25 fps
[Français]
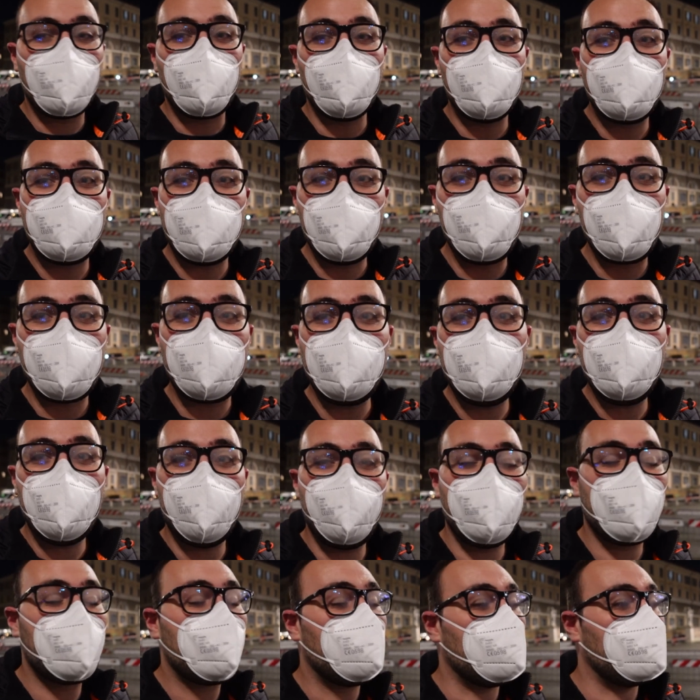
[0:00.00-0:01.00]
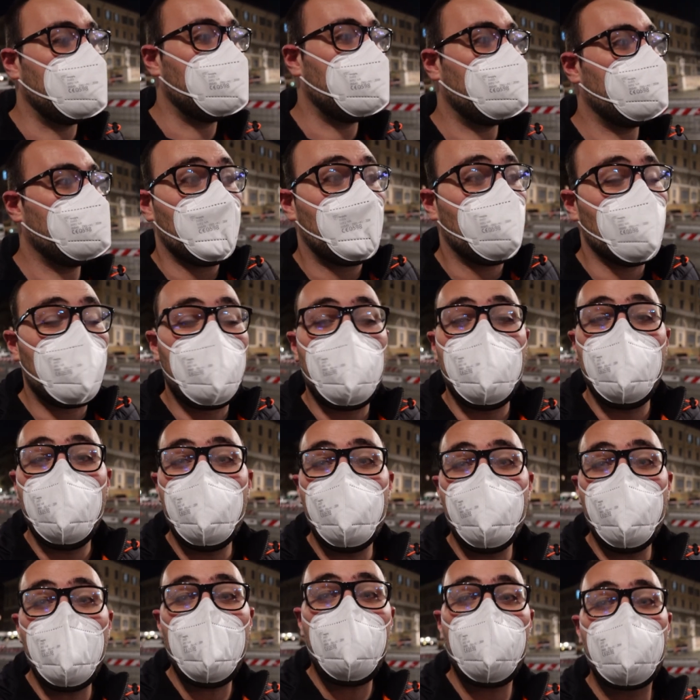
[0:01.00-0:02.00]
que j'ai prise avec toutes
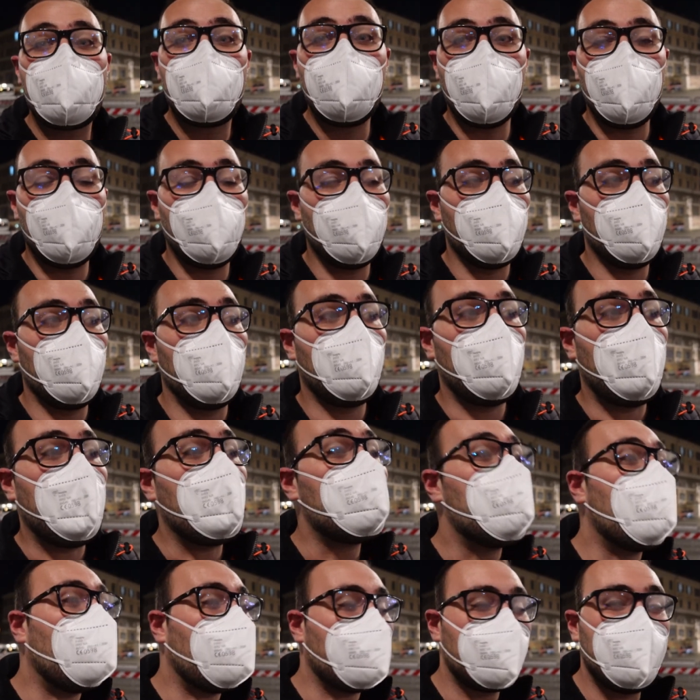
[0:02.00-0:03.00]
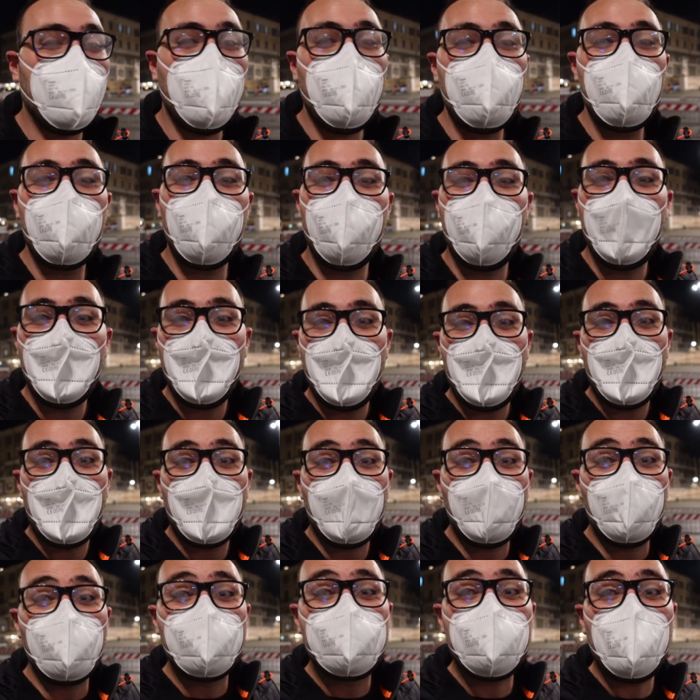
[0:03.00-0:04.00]
les marques abordables
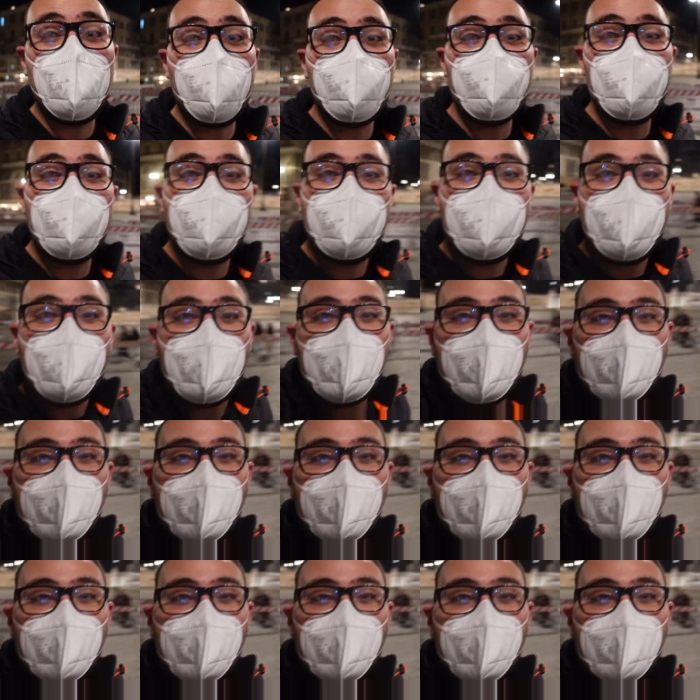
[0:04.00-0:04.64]
nous a amené